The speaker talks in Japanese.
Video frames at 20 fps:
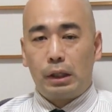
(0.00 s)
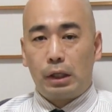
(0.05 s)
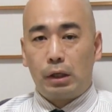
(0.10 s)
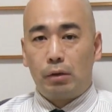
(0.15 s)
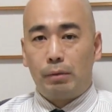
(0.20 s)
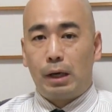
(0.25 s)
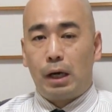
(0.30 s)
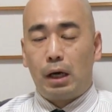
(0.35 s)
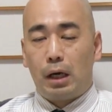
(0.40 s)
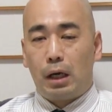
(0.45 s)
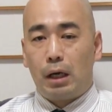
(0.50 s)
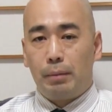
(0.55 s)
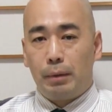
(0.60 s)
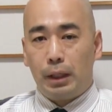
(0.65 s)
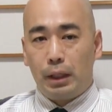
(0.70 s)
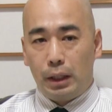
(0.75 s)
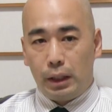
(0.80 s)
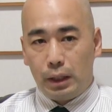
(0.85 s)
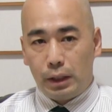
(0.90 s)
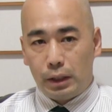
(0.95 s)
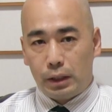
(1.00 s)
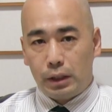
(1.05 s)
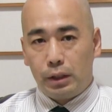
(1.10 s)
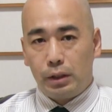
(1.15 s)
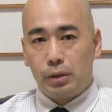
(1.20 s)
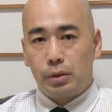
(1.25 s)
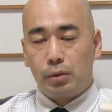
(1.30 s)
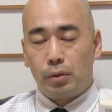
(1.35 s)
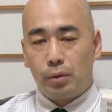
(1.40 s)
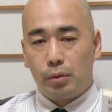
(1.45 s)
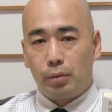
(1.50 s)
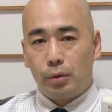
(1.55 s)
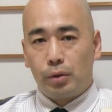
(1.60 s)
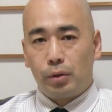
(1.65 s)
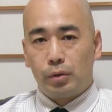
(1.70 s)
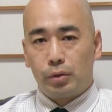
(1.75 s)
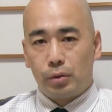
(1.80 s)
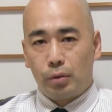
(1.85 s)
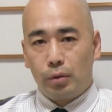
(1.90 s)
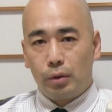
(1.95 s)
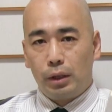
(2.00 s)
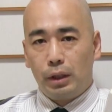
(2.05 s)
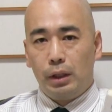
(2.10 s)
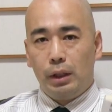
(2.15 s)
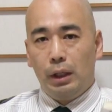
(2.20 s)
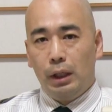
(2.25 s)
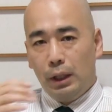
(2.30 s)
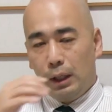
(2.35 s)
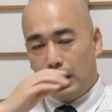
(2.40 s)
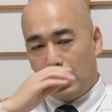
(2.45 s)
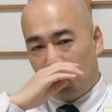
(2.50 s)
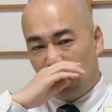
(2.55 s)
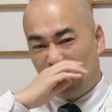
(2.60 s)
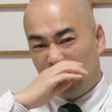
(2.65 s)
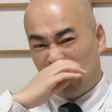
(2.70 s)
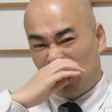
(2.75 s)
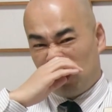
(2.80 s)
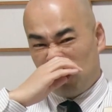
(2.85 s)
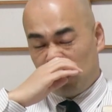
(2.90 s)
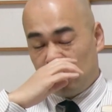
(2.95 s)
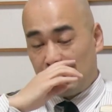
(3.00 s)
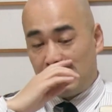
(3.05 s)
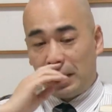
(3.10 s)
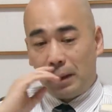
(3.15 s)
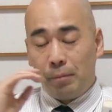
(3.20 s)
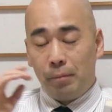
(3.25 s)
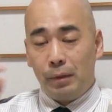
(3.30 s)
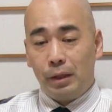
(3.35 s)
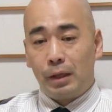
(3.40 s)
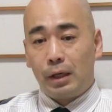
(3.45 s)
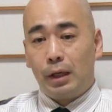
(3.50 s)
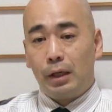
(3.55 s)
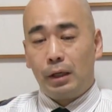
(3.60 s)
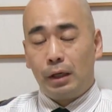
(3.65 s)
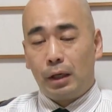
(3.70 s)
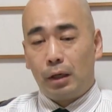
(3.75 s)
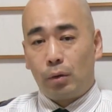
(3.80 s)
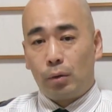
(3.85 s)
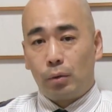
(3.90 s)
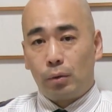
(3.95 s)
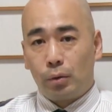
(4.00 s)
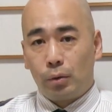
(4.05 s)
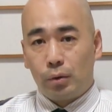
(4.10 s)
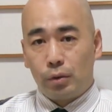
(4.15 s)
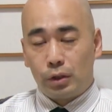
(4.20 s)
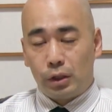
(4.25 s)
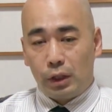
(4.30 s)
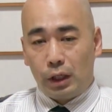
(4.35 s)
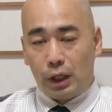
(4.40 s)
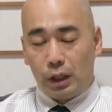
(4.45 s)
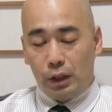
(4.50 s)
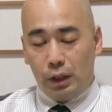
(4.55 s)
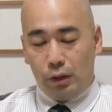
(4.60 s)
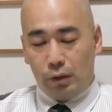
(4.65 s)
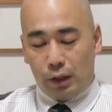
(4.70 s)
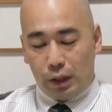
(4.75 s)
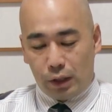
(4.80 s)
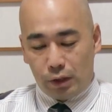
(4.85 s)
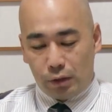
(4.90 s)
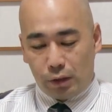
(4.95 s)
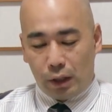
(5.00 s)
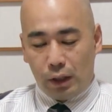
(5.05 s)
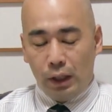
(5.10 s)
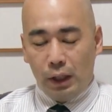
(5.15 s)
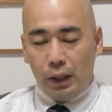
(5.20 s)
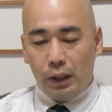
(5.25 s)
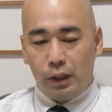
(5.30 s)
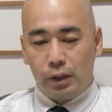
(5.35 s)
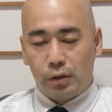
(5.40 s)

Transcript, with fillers: 例えば、安倍晋三元総理暗殺事件みたいなことの真犯人の話とか。